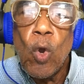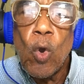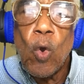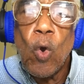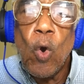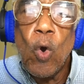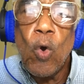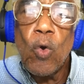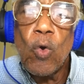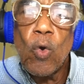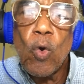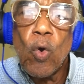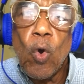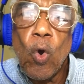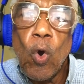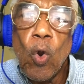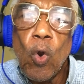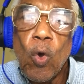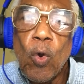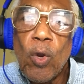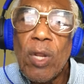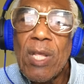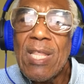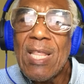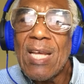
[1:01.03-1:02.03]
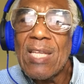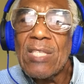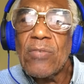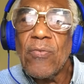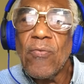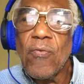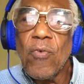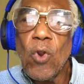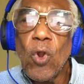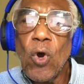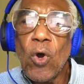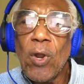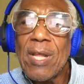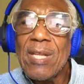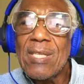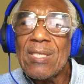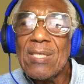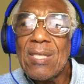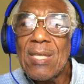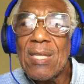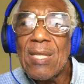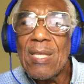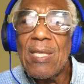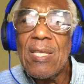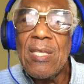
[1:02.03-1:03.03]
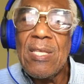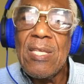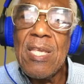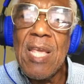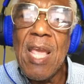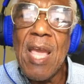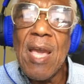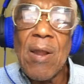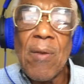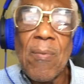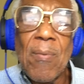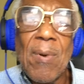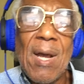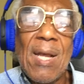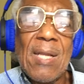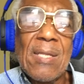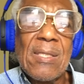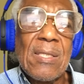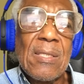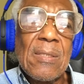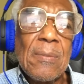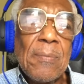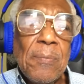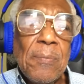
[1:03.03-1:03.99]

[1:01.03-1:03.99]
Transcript: con coloridas flores y hierbas.